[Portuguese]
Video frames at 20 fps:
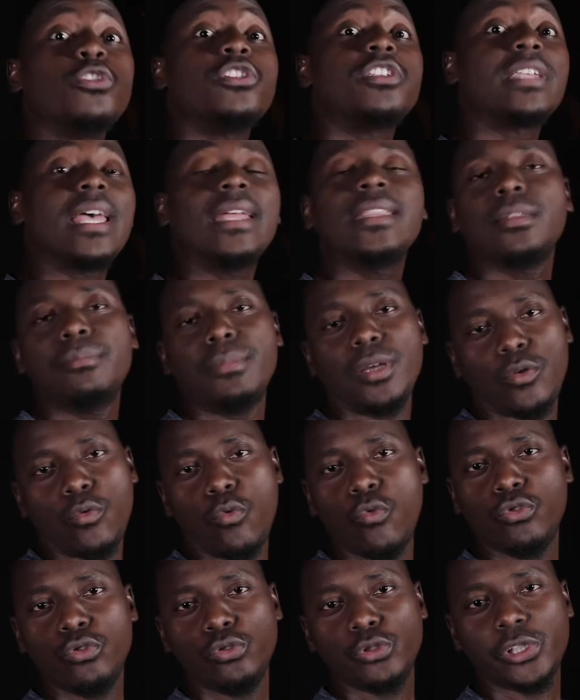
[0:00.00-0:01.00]
os sete
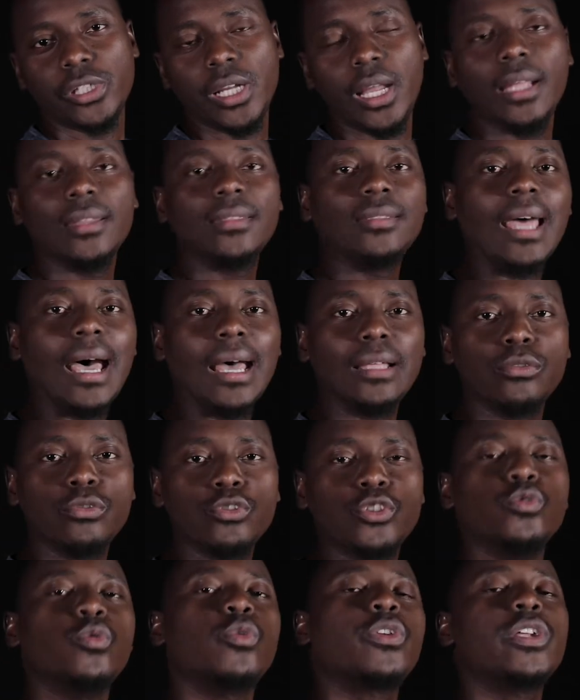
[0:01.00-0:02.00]
mergulhos
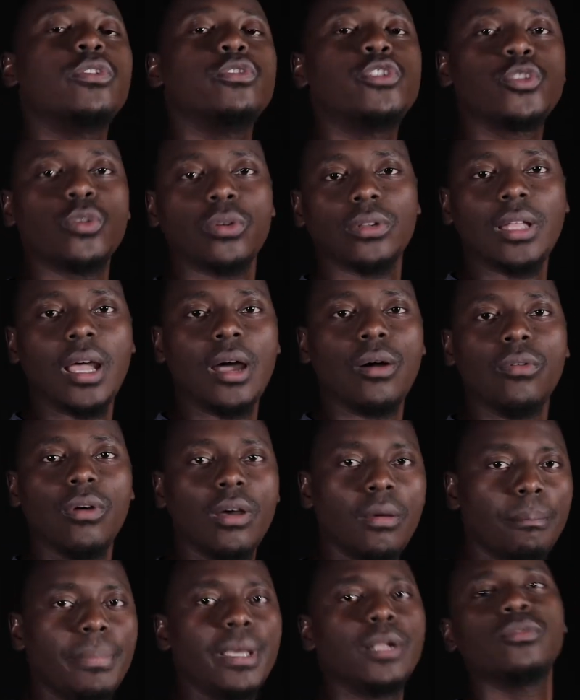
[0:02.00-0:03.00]
dados no Rio Jordão
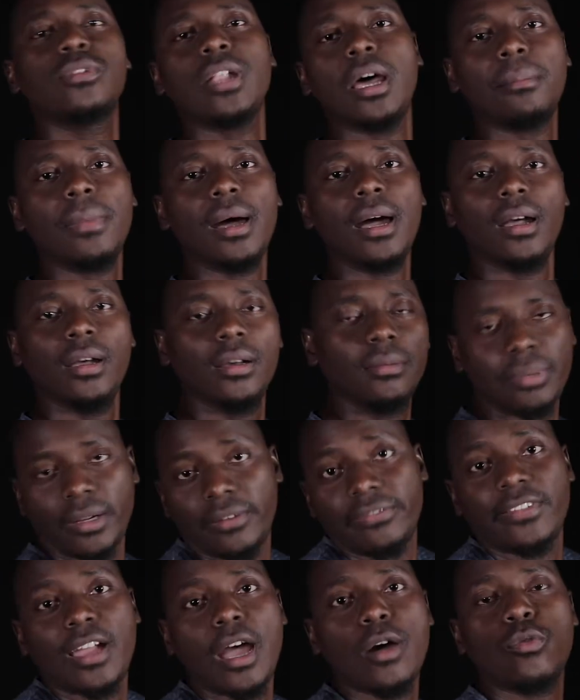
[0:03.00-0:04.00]
pelo Namá
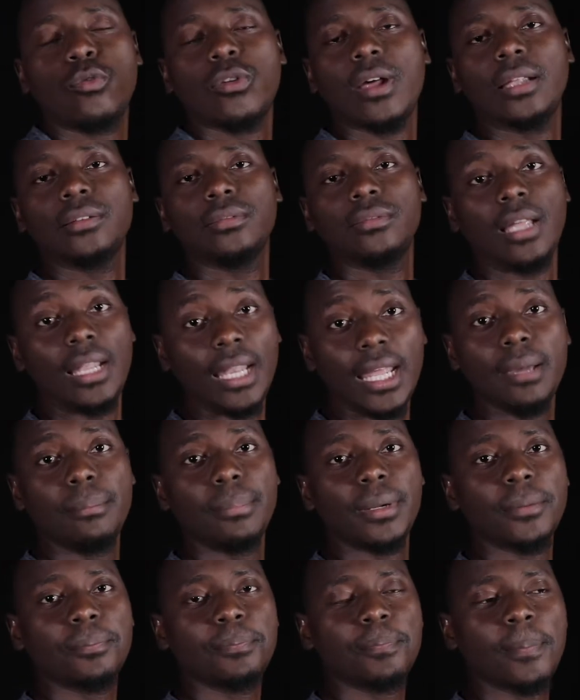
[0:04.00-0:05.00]
para ficar curado da
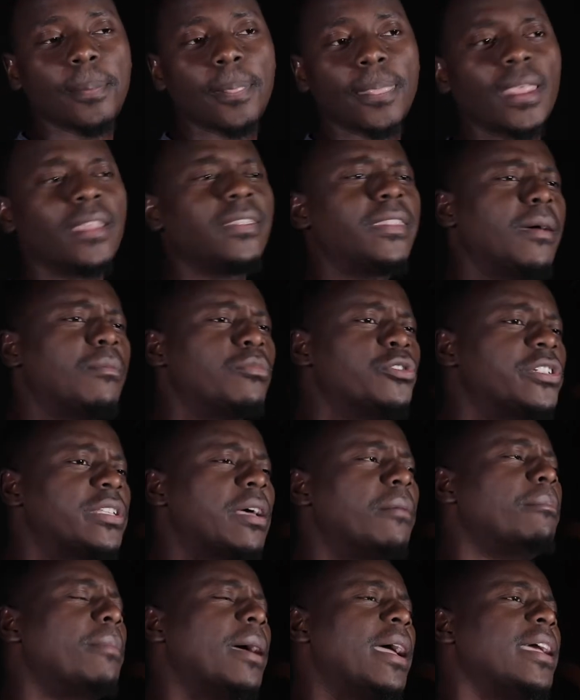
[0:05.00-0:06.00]
lepra. Temos
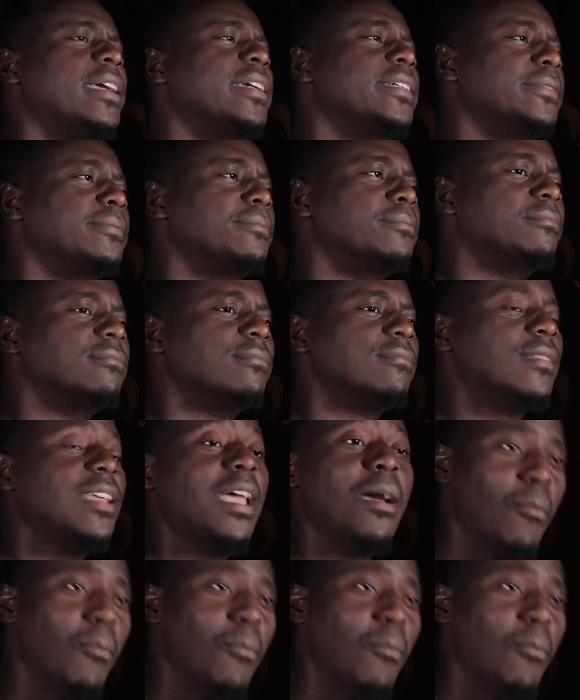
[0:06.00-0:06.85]
também